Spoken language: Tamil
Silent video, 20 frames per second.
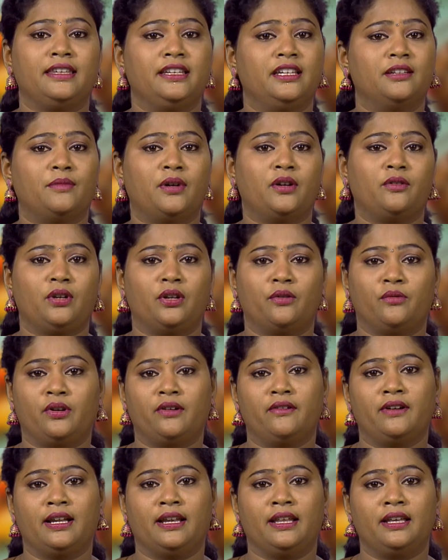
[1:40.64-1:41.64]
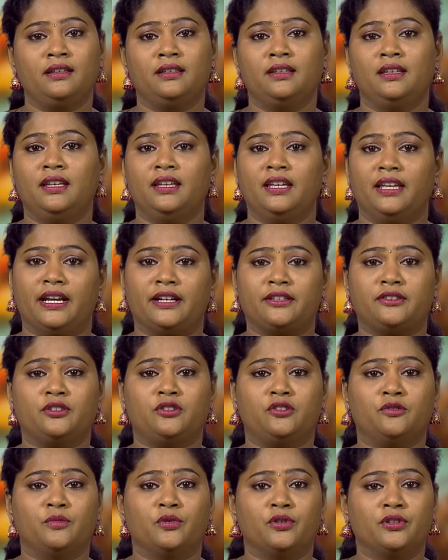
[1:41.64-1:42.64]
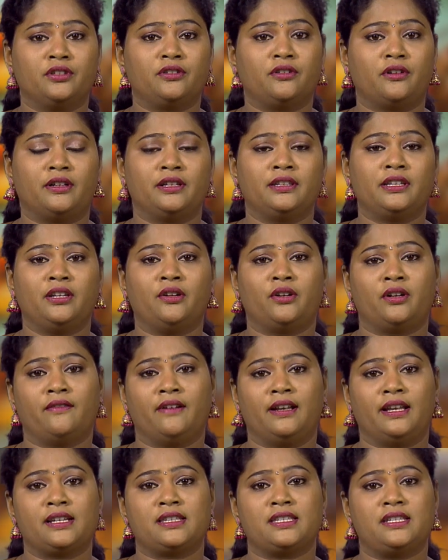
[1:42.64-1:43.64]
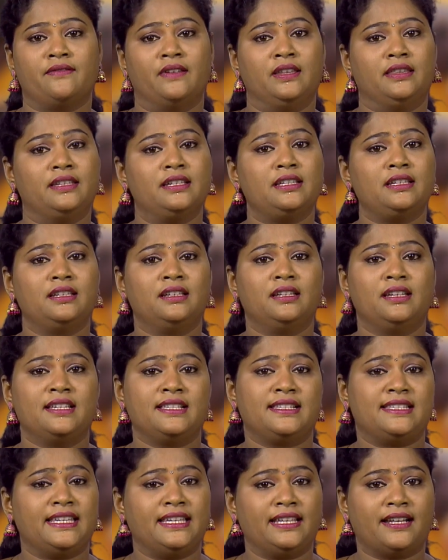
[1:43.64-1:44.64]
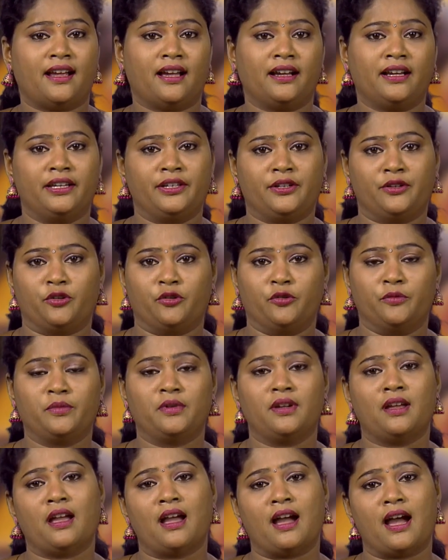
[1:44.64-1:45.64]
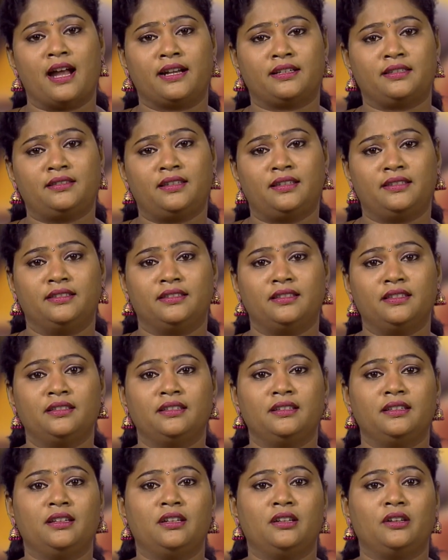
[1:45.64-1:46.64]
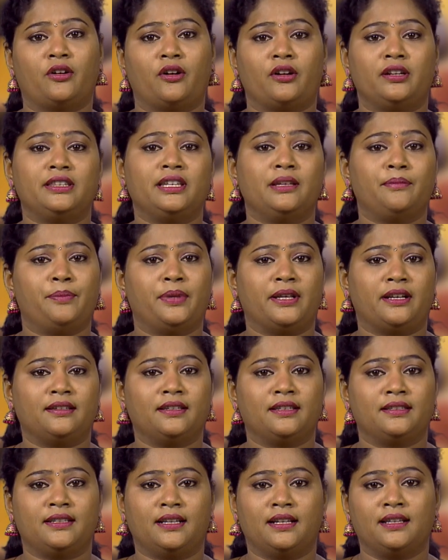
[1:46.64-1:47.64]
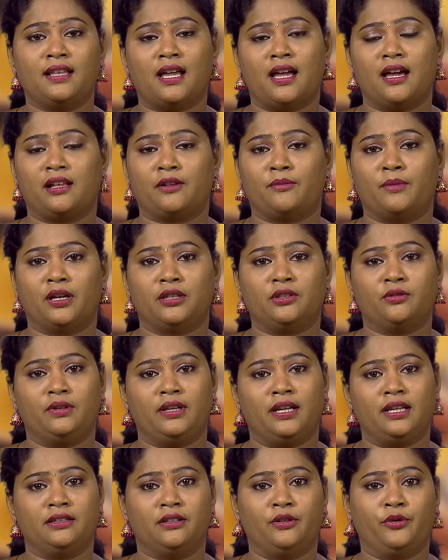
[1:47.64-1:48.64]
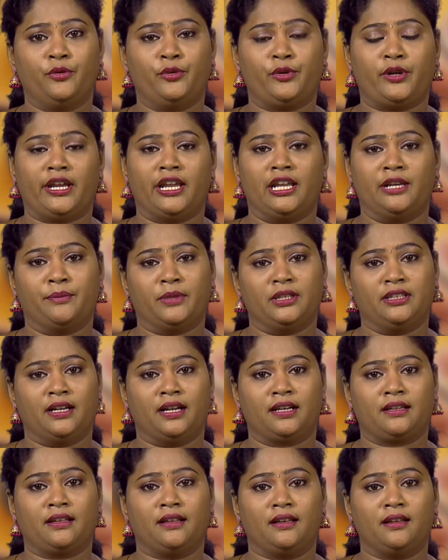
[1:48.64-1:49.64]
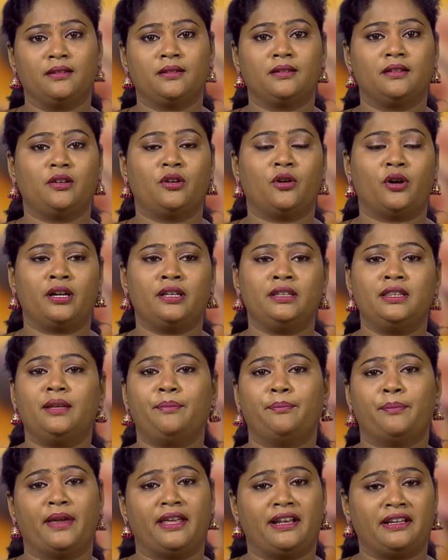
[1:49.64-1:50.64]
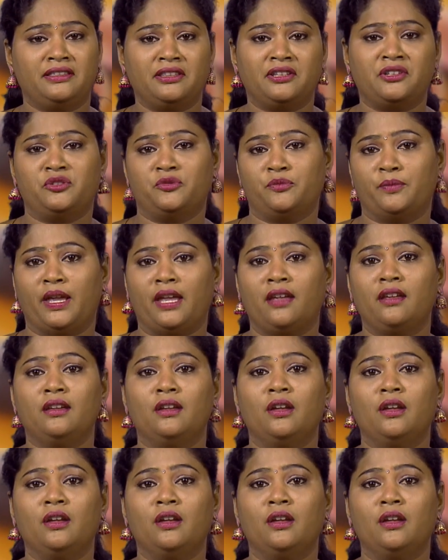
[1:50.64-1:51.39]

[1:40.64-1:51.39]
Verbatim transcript: அதிகமாக உள்ள உணவுகளை எடுத்துக்கும் போது குழந்தையோட வளர்ச்சி வந்து சீராக இருக்கும் அடுத்தது குழந்தை பிறந்ததுலேருந்து ஆறு மாதம் உள்ள அந்த நூற்றி எண்பது நாட்கள் குழந்தை பிறந்ததுமே